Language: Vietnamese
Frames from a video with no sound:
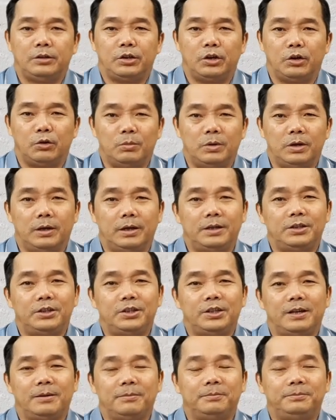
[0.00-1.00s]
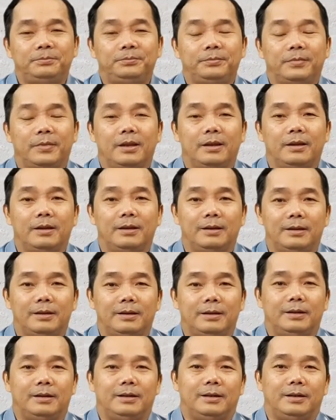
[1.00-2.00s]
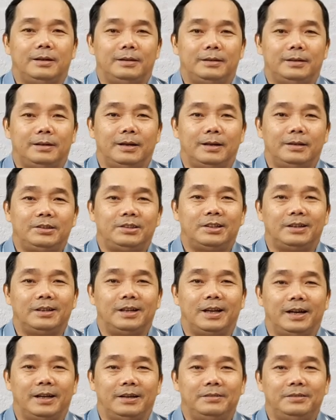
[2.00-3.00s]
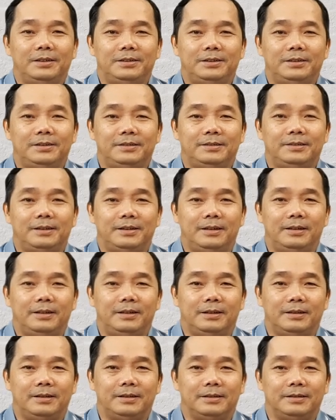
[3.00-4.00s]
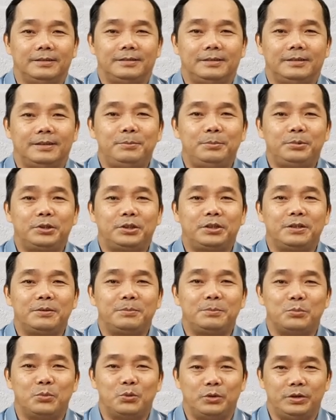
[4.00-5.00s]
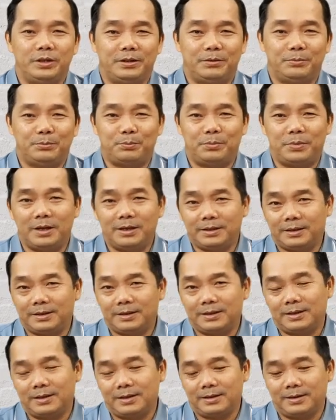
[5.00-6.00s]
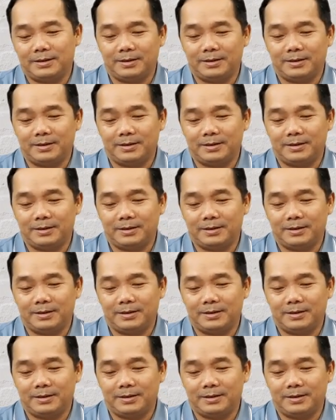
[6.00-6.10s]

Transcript: Chào mừng anh chị em đã trở lại với chương trình Tiếp sức Mùa dịch Plus.